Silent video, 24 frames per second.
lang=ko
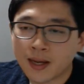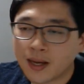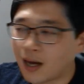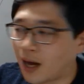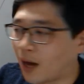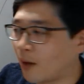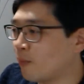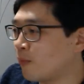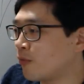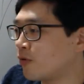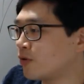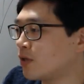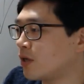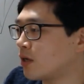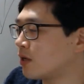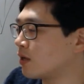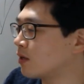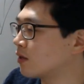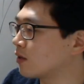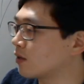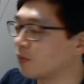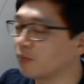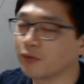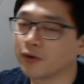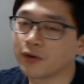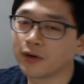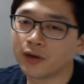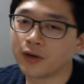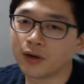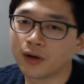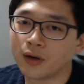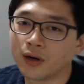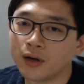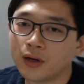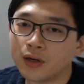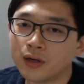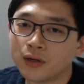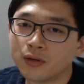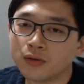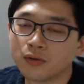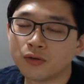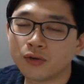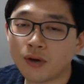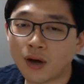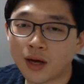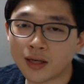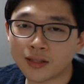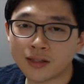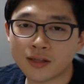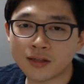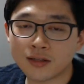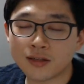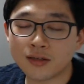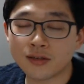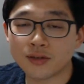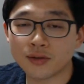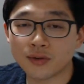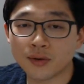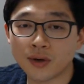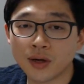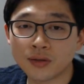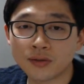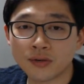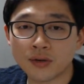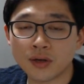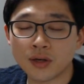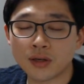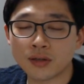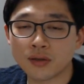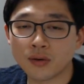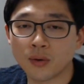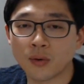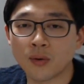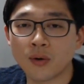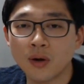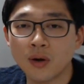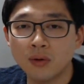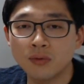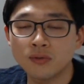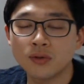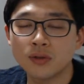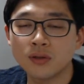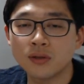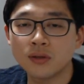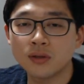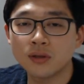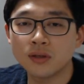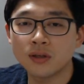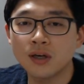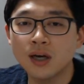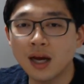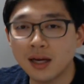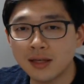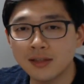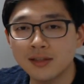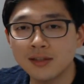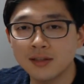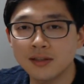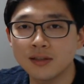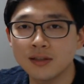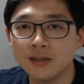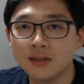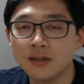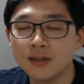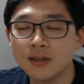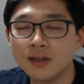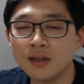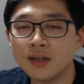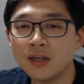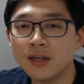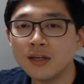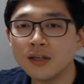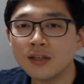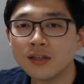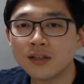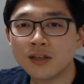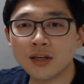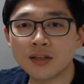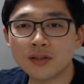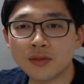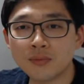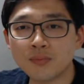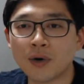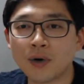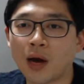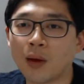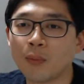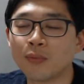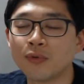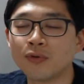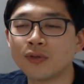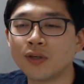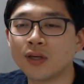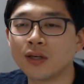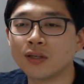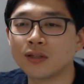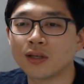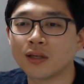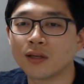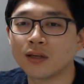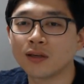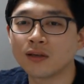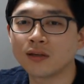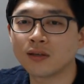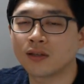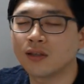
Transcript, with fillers: 암모니아라는 게 뭐예요? 우리 화장실 정화조에서 올라오는 그 가스들 그게 전부 암모니아잖아요.